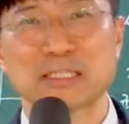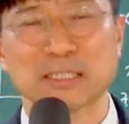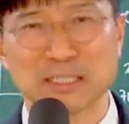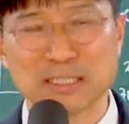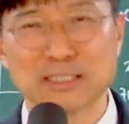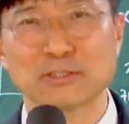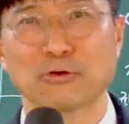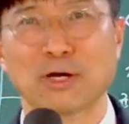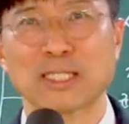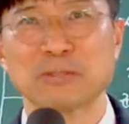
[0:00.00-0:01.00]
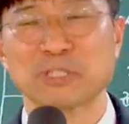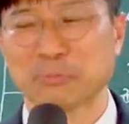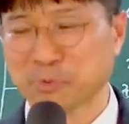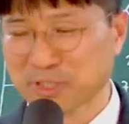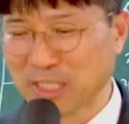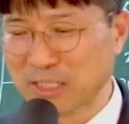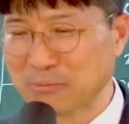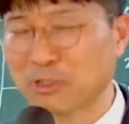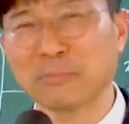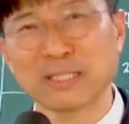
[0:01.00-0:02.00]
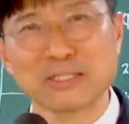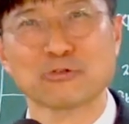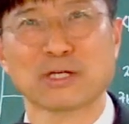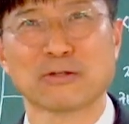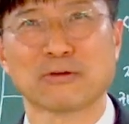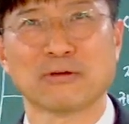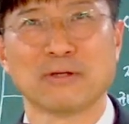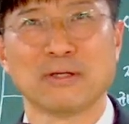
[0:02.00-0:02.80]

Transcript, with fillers: 성경적이고 하나님을 기쁘시게 해드리면 얼마나 좋아요.